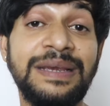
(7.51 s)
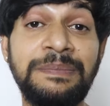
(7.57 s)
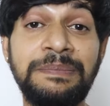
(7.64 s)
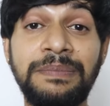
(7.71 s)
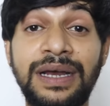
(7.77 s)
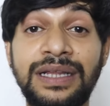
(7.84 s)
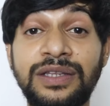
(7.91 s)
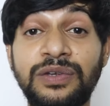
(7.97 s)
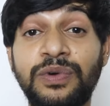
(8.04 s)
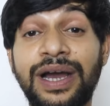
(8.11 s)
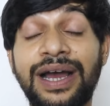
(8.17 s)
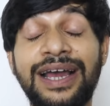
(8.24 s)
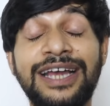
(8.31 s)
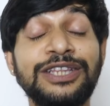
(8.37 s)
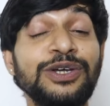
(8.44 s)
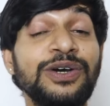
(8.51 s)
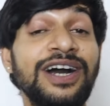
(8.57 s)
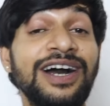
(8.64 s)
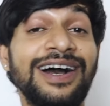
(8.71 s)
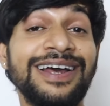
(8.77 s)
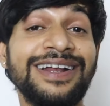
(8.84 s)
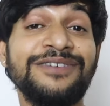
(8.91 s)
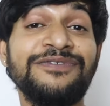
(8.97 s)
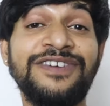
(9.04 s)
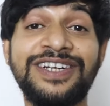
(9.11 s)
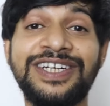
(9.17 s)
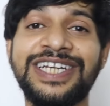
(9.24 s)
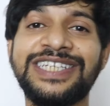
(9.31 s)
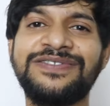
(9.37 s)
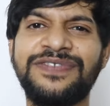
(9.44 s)
जिम बंद हुआ है तो हर
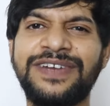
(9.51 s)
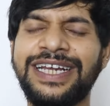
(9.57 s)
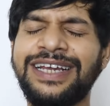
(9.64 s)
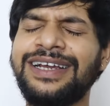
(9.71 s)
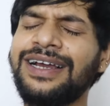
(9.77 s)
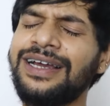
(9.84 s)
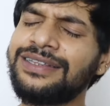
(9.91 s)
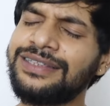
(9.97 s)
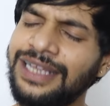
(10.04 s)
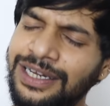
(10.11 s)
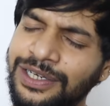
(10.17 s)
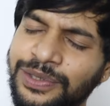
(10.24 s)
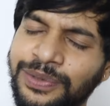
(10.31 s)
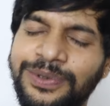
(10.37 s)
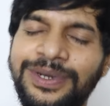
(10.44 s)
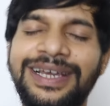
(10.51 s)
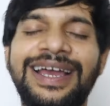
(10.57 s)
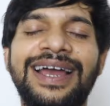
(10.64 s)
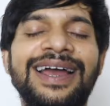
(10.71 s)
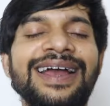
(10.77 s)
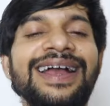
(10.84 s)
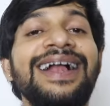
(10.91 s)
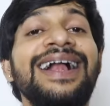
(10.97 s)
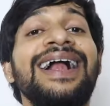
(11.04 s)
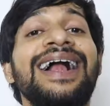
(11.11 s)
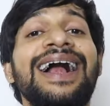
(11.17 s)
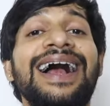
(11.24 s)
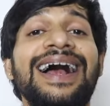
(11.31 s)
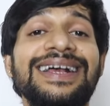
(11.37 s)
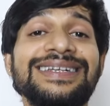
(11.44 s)
फिटनेस फ्रीक का दिल टूट गया
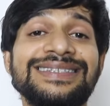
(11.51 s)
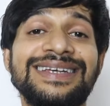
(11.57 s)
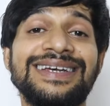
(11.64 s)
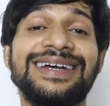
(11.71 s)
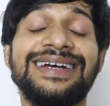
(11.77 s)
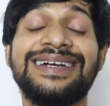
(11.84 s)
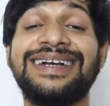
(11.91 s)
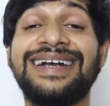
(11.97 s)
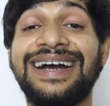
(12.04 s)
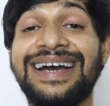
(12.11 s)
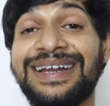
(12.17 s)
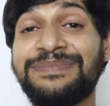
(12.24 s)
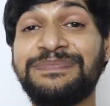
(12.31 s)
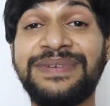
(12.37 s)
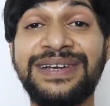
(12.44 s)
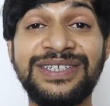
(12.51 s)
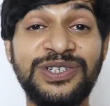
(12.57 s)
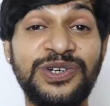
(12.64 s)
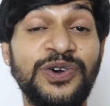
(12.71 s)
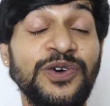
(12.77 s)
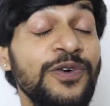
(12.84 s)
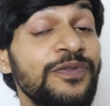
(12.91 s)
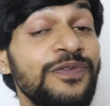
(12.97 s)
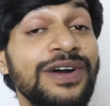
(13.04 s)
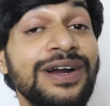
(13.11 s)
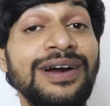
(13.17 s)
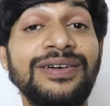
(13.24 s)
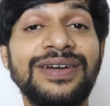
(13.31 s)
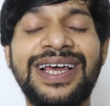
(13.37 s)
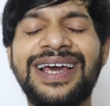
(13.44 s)
है एज घर पे जो होम
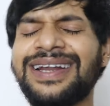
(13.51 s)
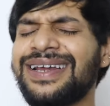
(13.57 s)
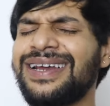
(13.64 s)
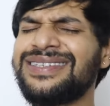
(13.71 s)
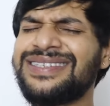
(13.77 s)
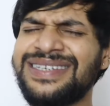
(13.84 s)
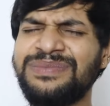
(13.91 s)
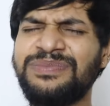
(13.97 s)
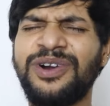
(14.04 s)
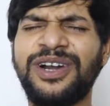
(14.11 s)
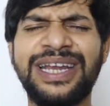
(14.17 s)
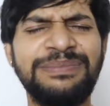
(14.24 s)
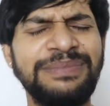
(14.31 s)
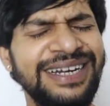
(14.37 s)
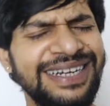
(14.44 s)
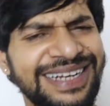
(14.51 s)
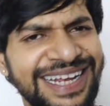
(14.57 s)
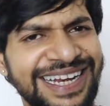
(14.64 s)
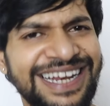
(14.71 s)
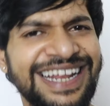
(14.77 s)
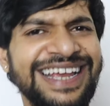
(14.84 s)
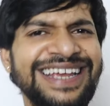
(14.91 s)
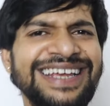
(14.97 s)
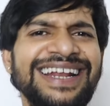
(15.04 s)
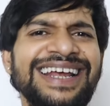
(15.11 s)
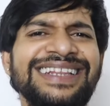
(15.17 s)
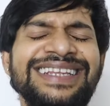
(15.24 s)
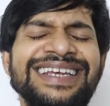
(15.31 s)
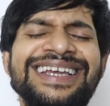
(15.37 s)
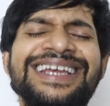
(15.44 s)
वर्कआउट करके अच्छी बॉडी मेंटेन नहीं
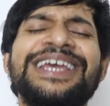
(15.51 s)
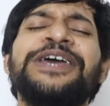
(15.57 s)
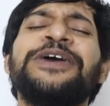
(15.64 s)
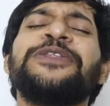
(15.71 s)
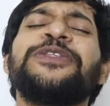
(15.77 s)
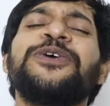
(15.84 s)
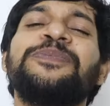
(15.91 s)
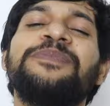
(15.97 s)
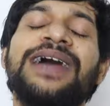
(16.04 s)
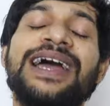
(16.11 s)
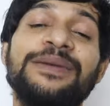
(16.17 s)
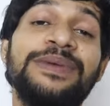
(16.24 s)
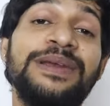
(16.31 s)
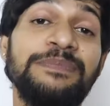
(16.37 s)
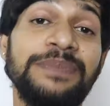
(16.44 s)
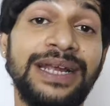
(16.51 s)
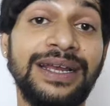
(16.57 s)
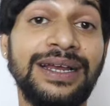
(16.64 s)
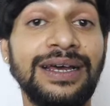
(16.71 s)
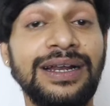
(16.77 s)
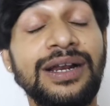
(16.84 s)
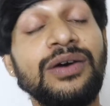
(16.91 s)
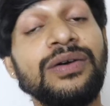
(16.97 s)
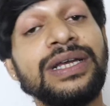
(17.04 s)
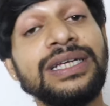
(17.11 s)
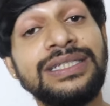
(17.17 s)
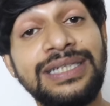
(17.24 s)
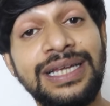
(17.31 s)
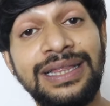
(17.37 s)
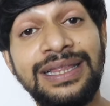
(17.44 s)
रहती तो मैं भी प्रे कर रहा हूँ
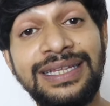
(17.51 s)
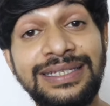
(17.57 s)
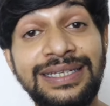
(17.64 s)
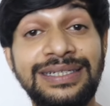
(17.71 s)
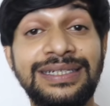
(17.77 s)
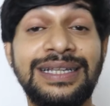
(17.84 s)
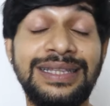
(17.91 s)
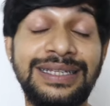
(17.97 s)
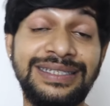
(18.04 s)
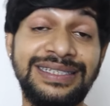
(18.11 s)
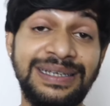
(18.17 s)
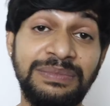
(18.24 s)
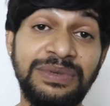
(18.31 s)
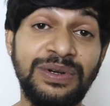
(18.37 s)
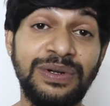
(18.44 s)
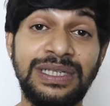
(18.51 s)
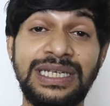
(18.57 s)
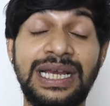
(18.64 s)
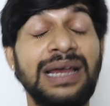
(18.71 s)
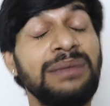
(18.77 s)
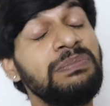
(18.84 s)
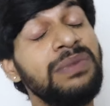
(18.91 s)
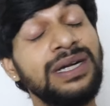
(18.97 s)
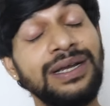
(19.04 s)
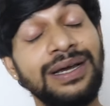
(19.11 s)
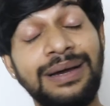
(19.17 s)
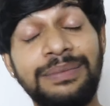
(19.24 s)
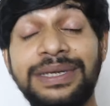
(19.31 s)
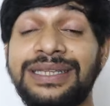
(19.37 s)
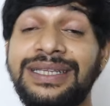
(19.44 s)
कि जल्दी से जल्दी जिम खुल जाए बट
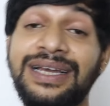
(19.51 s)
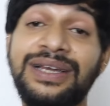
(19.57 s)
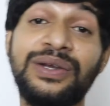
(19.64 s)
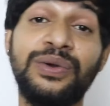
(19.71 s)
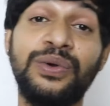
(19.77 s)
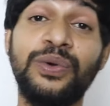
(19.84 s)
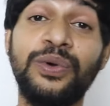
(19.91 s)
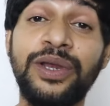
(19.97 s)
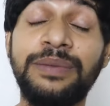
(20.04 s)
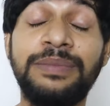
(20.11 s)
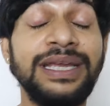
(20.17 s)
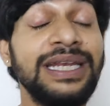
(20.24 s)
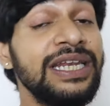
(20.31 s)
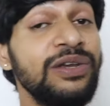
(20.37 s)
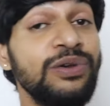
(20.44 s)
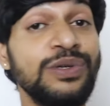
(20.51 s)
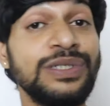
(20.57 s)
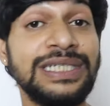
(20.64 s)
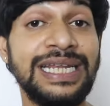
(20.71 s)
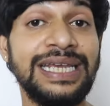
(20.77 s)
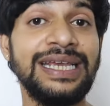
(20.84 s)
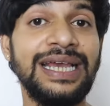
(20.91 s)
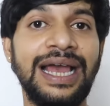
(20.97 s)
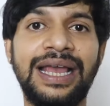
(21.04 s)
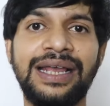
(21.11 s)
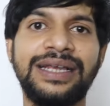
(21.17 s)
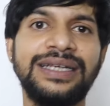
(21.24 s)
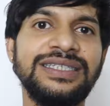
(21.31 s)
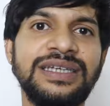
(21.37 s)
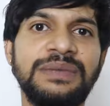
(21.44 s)
अभी तक कोई भी न्यूज़ नहीं आया
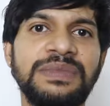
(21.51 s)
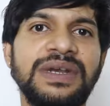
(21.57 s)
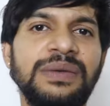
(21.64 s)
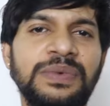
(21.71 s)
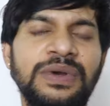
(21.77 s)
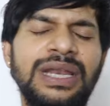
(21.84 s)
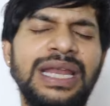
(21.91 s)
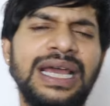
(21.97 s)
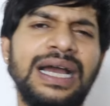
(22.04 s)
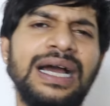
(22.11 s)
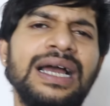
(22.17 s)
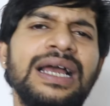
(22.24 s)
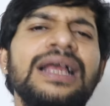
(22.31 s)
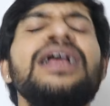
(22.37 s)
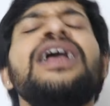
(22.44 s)
कि जिम कब खुलेगा